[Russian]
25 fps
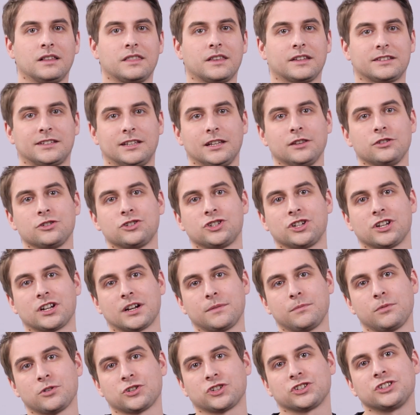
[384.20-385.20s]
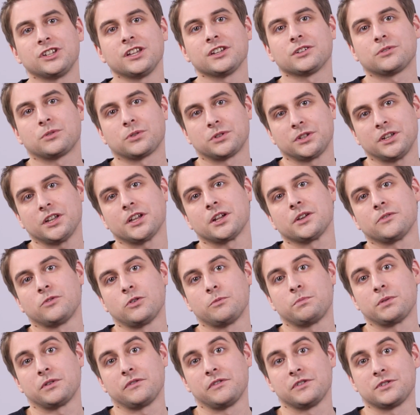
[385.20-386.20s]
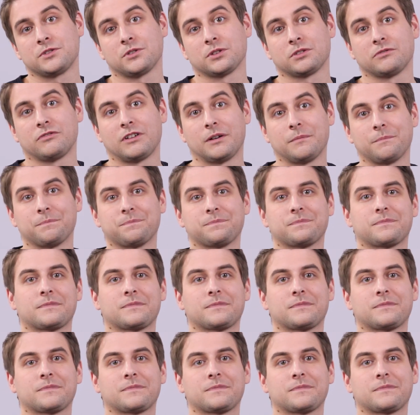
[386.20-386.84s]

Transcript: На следующий рабочий день курьер его привезет вам.